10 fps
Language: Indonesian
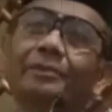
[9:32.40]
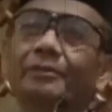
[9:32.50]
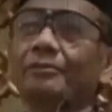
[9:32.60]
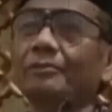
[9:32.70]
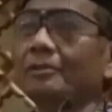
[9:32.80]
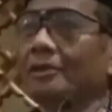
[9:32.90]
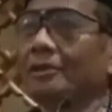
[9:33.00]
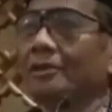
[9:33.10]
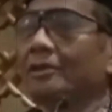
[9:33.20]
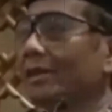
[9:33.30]
itu
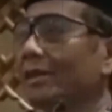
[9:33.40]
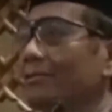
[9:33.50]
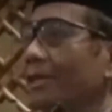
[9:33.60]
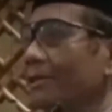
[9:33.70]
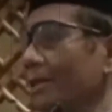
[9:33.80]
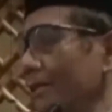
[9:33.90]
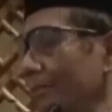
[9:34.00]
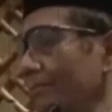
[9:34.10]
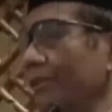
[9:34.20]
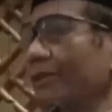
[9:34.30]
ketika orang saling
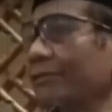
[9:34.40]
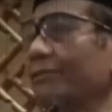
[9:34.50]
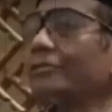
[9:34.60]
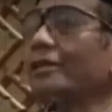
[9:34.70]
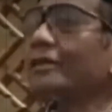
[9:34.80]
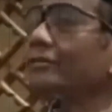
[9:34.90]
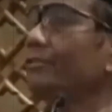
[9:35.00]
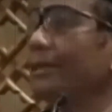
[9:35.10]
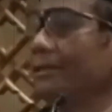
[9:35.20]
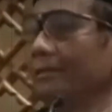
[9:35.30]
memberi fatwa itu saling
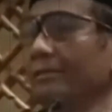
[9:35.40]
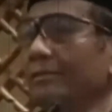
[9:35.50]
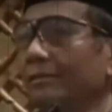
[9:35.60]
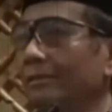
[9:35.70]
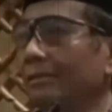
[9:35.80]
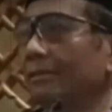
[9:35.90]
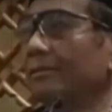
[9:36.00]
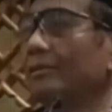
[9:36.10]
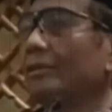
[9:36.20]
tudik. Ya